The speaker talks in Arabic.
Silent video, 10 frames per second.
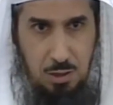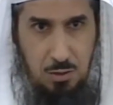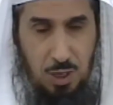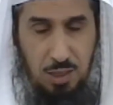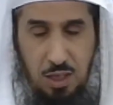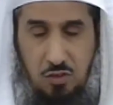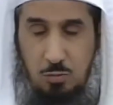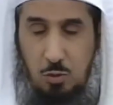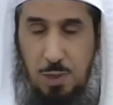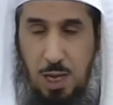
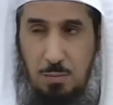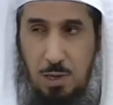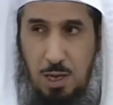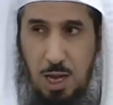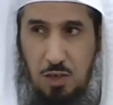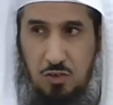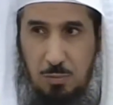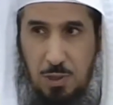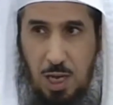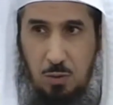واعتصموا بحبل الله
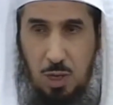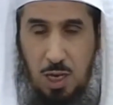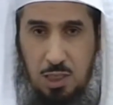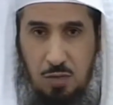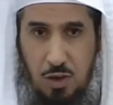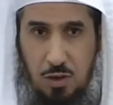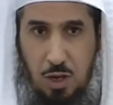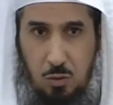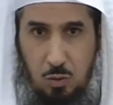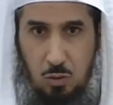جميعا ولا
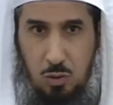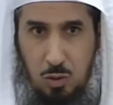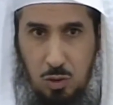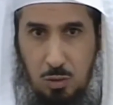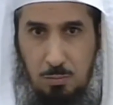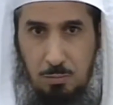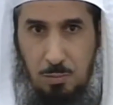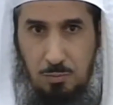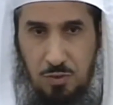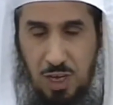تفرقوا
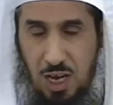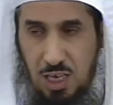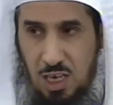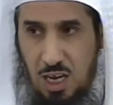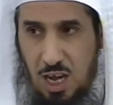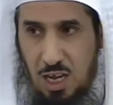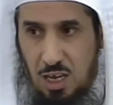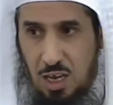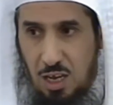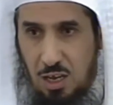في اخر الايه
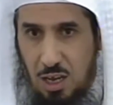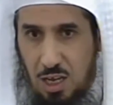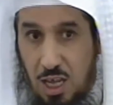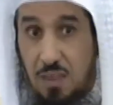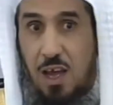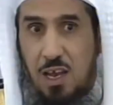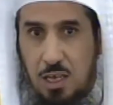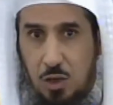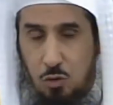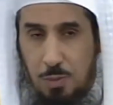قال الله
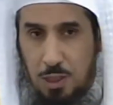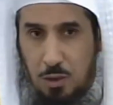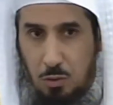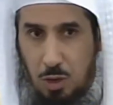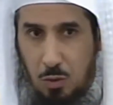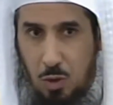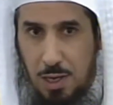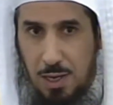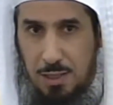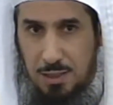كذلك يبين الله
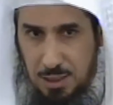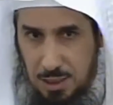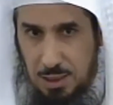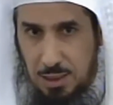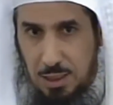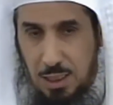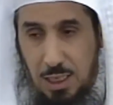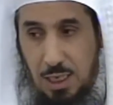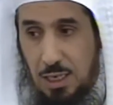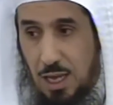اياته
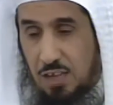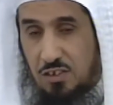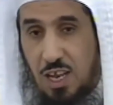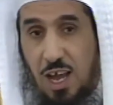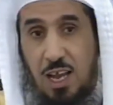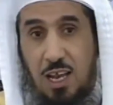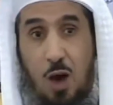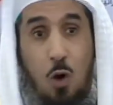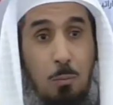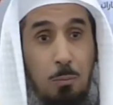للناس
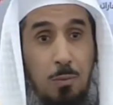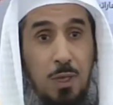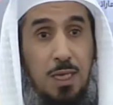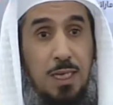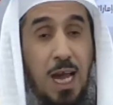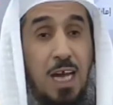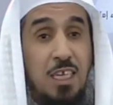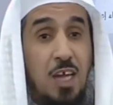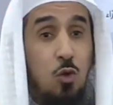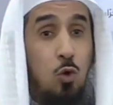لعلهم
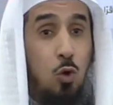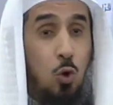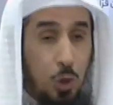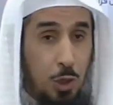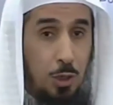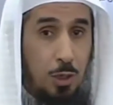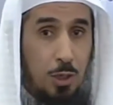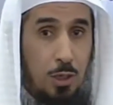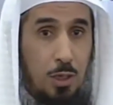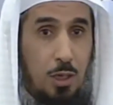يهتدون
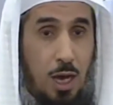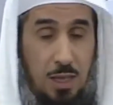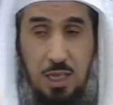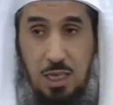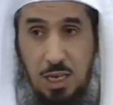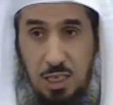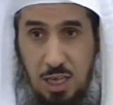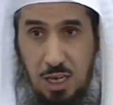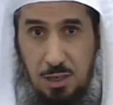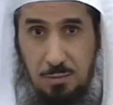هذه هي
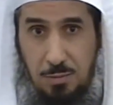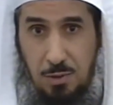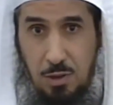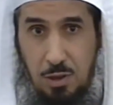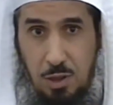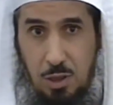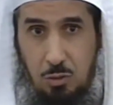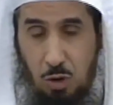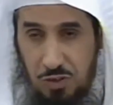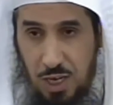الهدايه
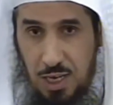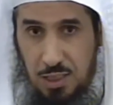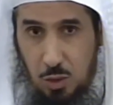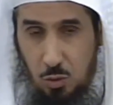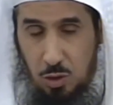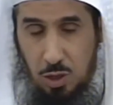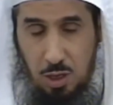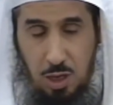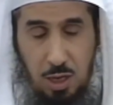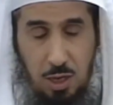وفي ايه اخرى
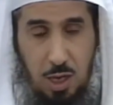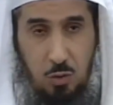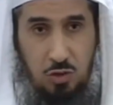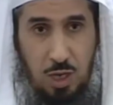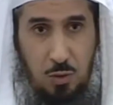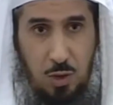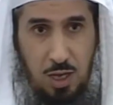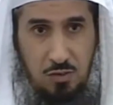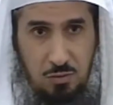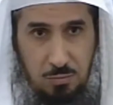قال الله جل
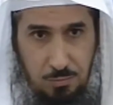وعز